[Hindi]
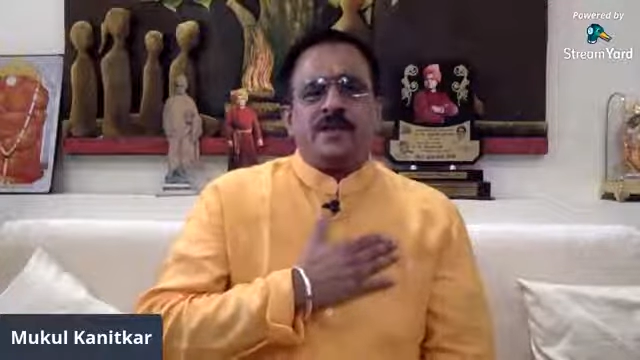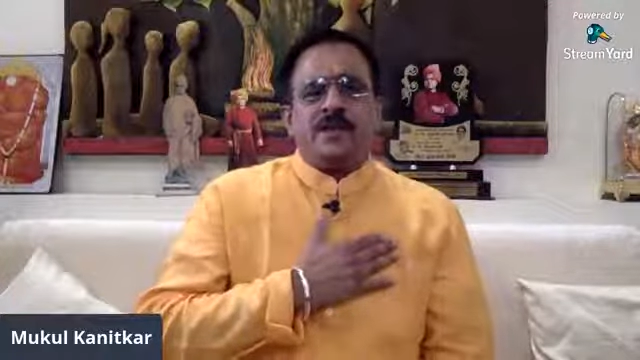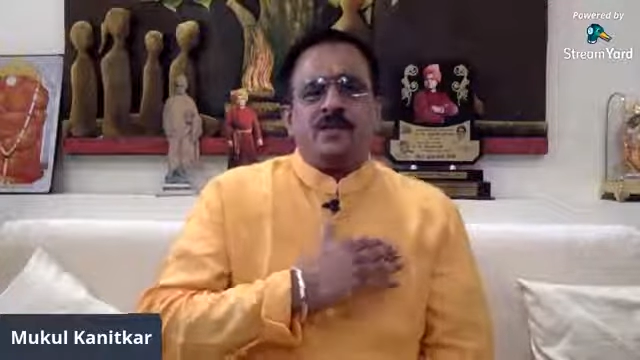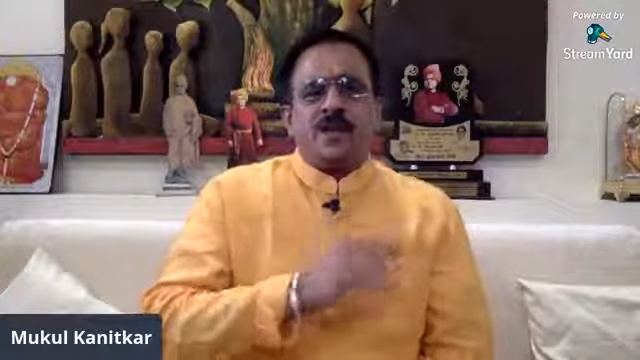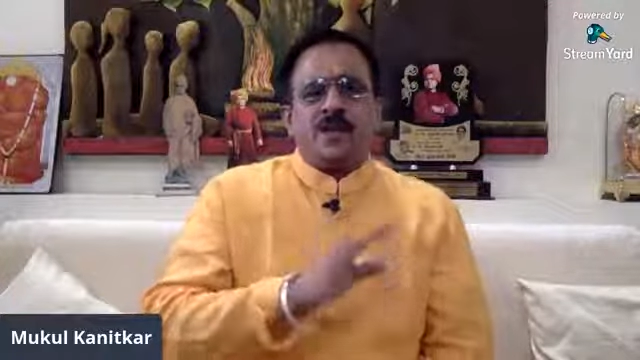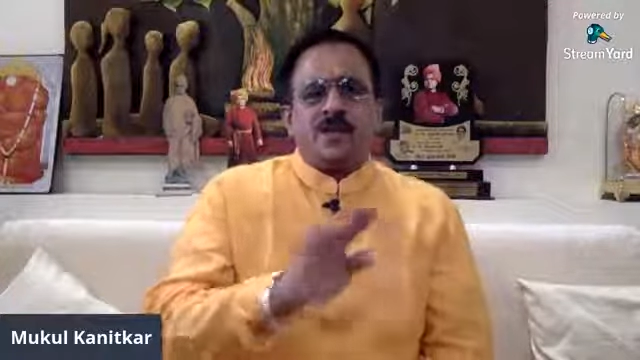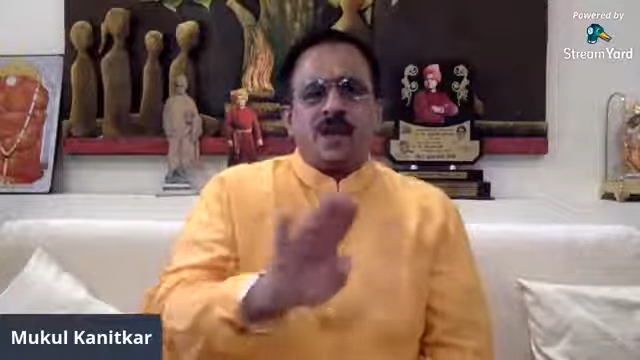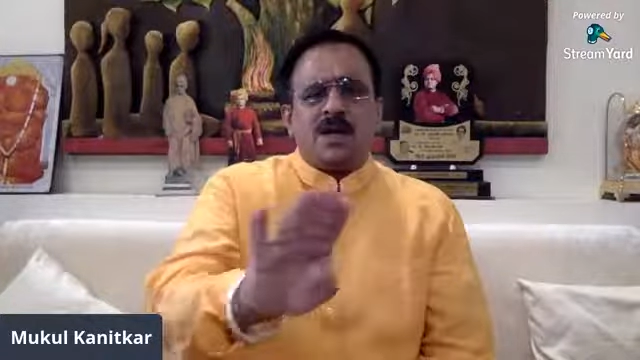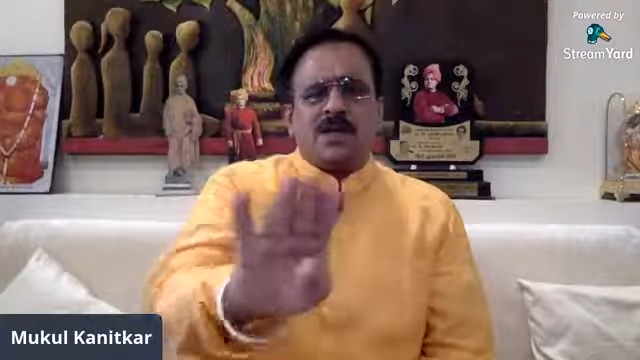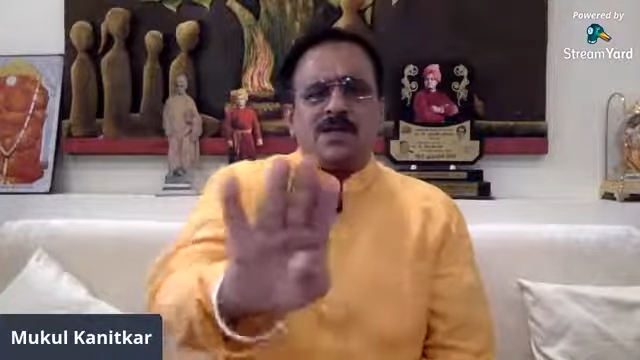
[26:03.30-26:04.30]
हृदय को
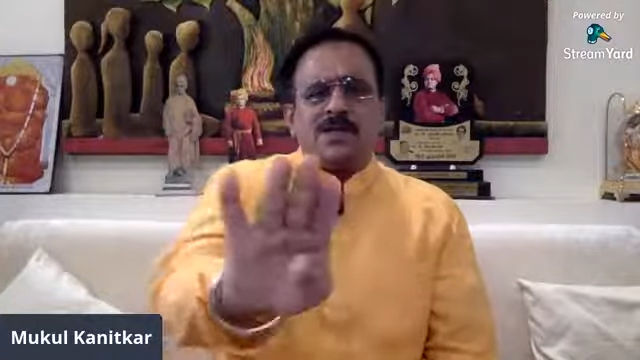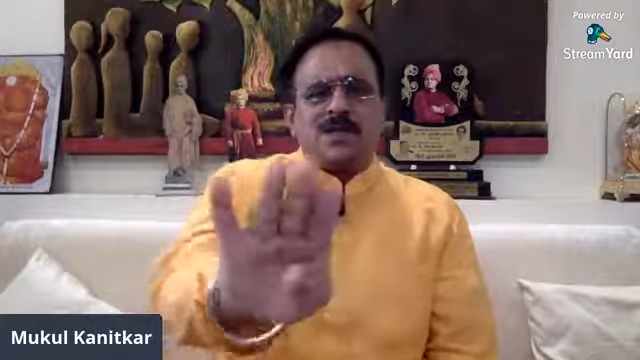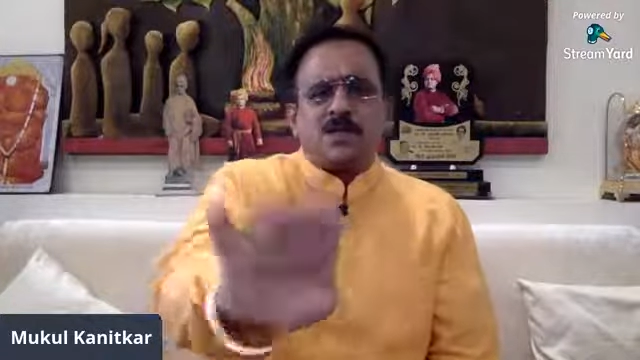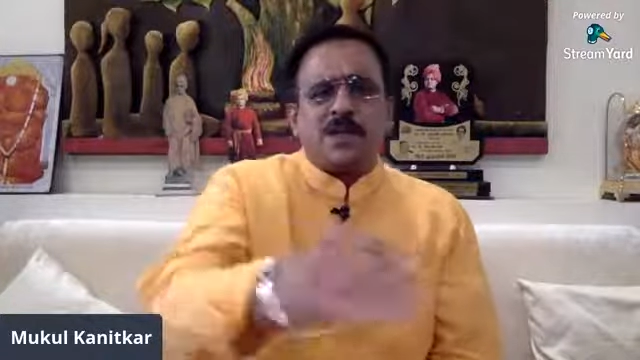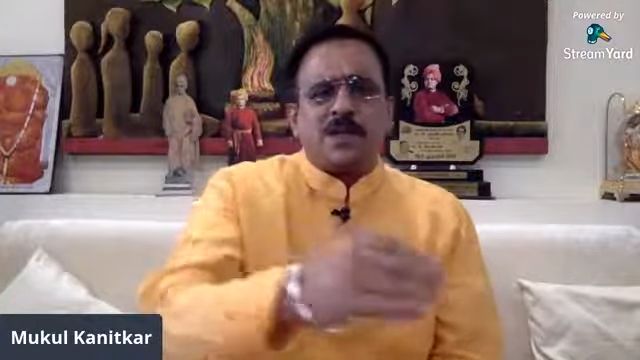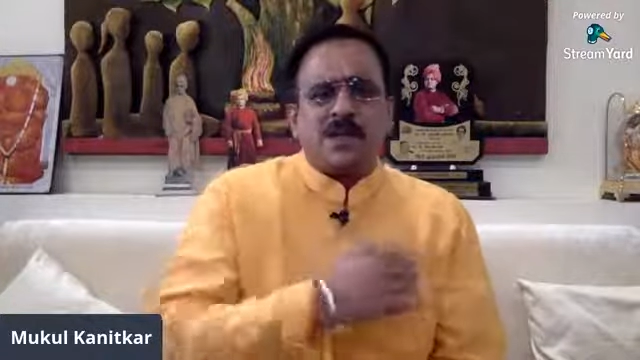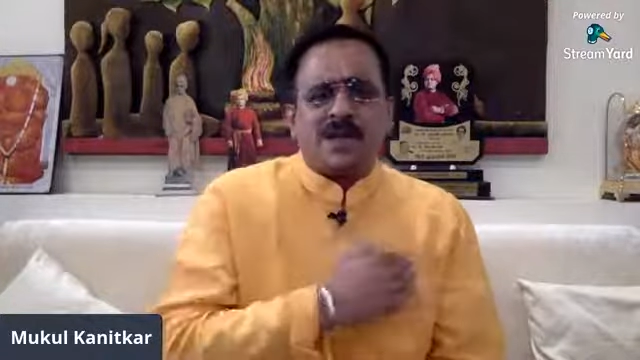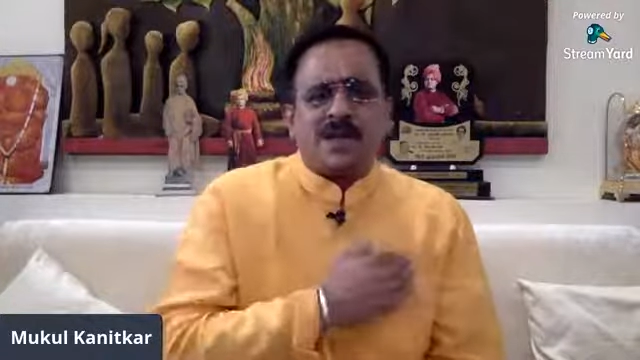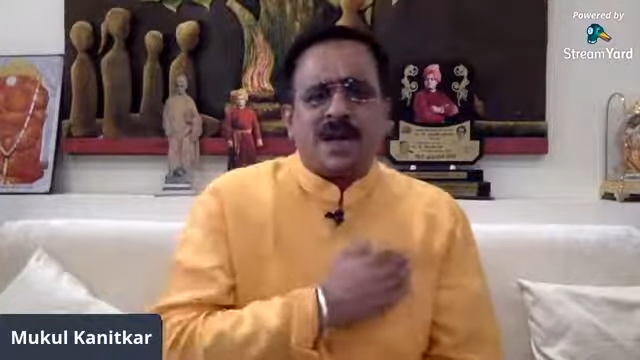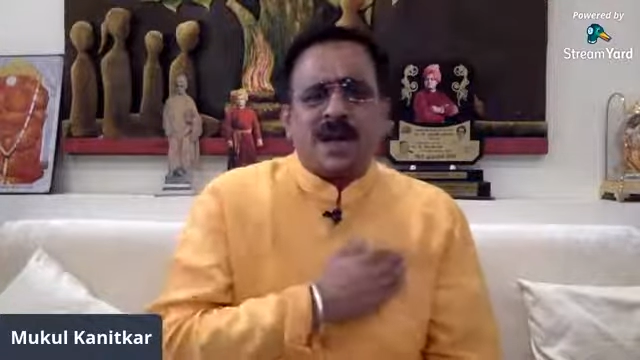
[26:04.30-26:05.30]
अंगठे से स्पर्श
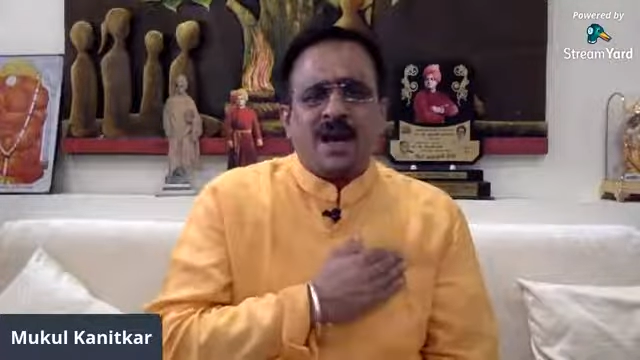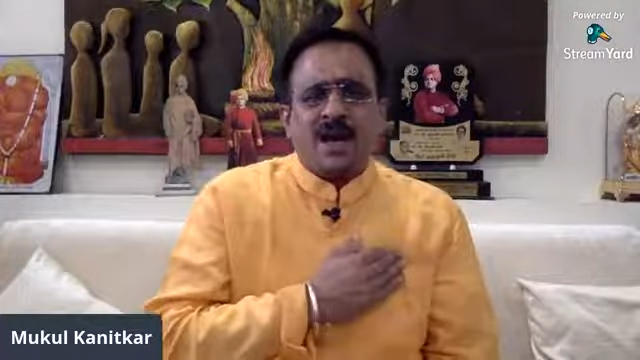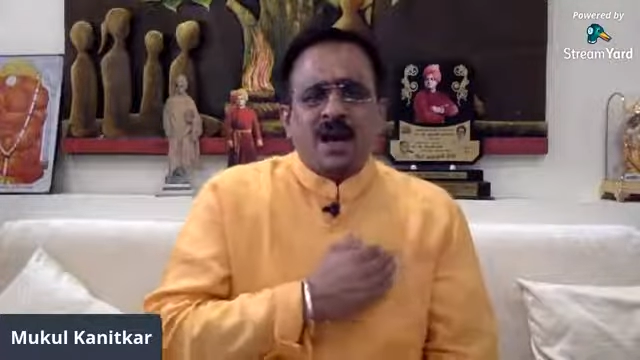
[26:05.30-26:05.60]
किया